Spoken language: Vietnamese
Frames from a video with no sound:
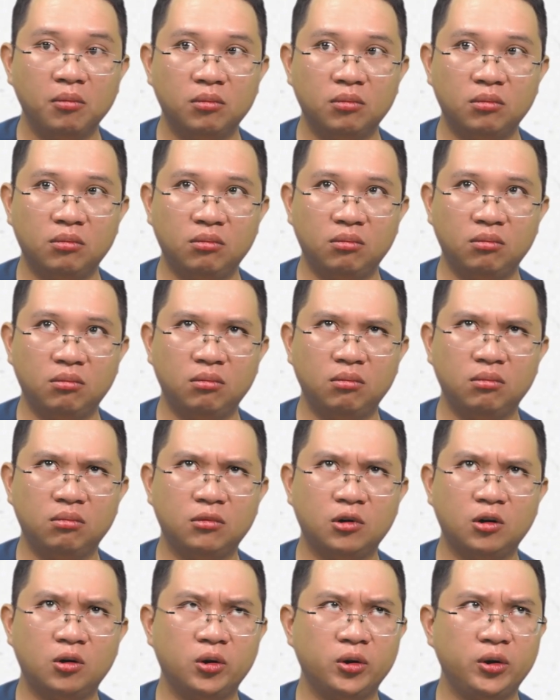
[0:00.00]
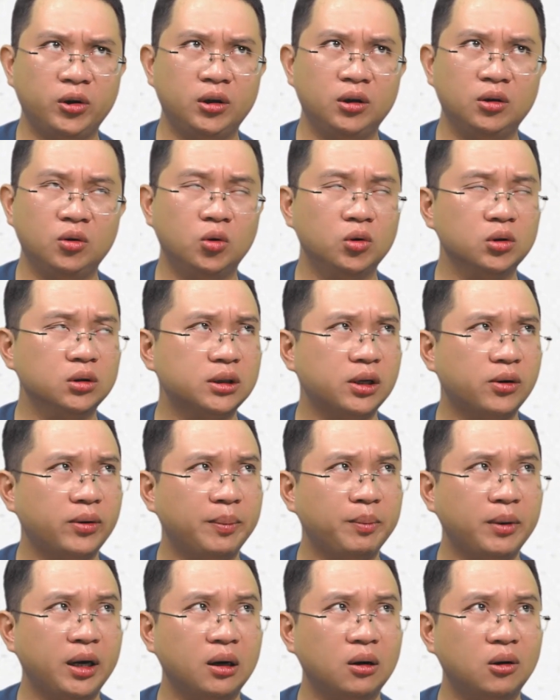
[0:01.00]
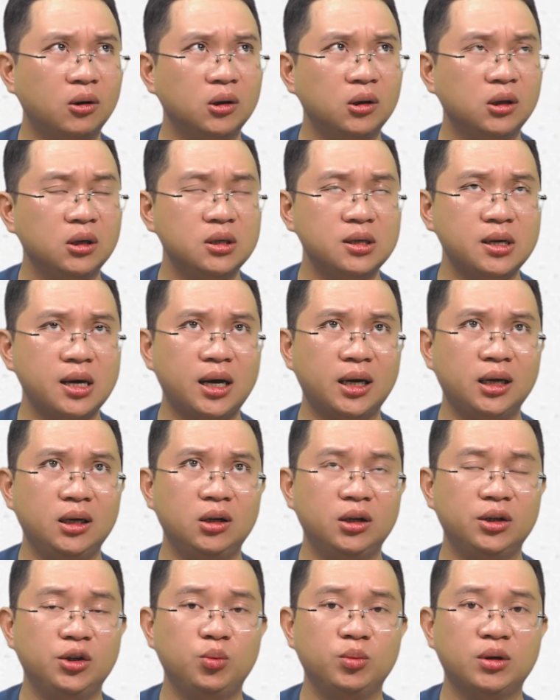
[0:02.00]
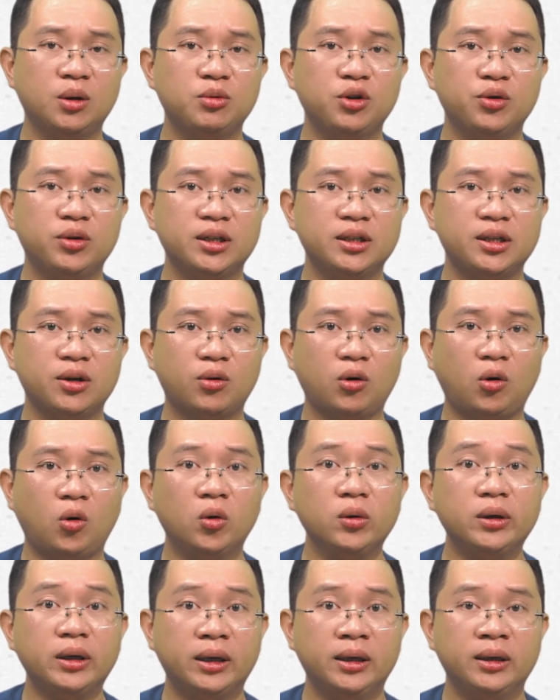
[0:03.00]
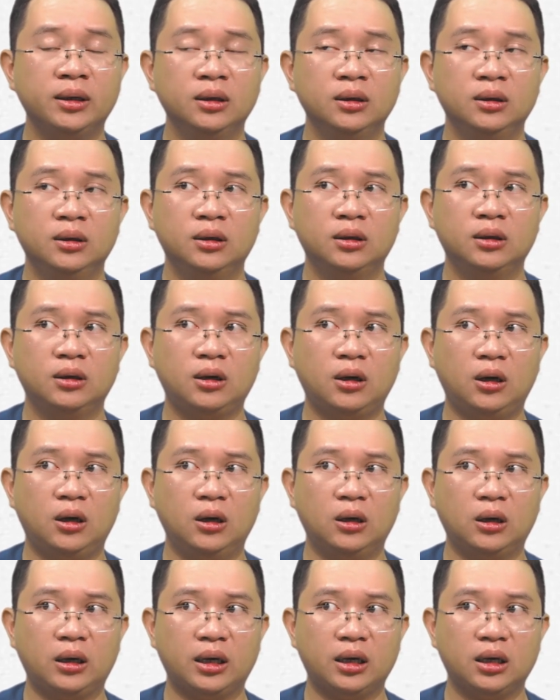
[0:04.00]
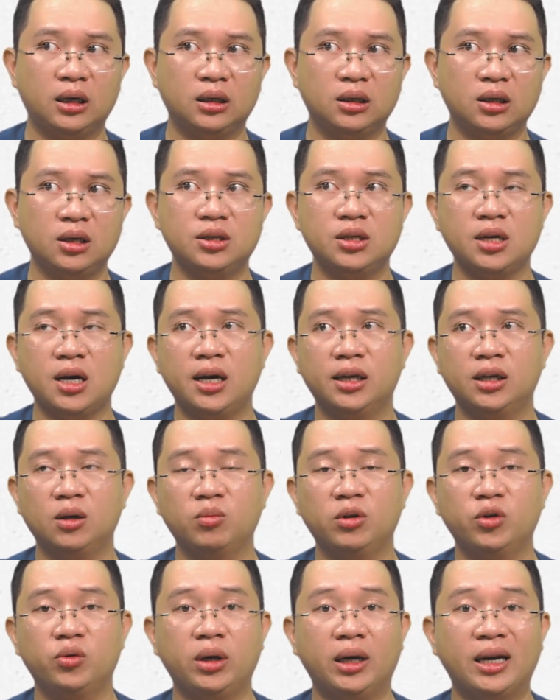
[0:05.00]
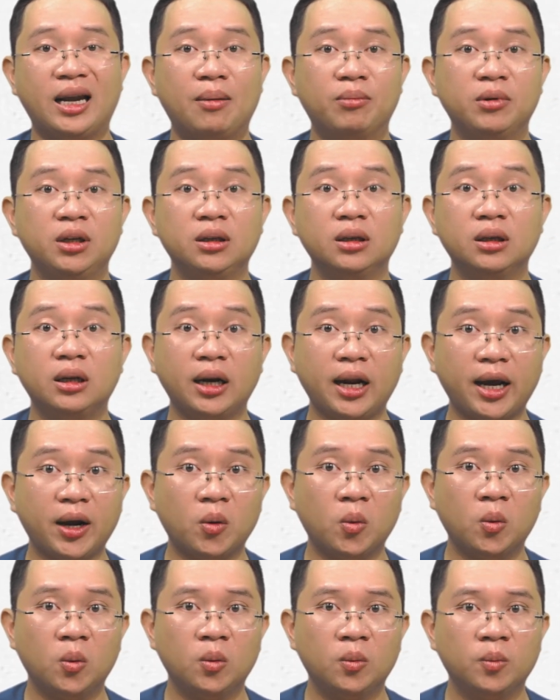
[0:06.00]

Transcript: Uhm, rồi ủa sao em nghe nói TCA là dùng trong điều trị sẹo rỗ vậy? Còn cái TCA trong điều trị nám thì như thế nào?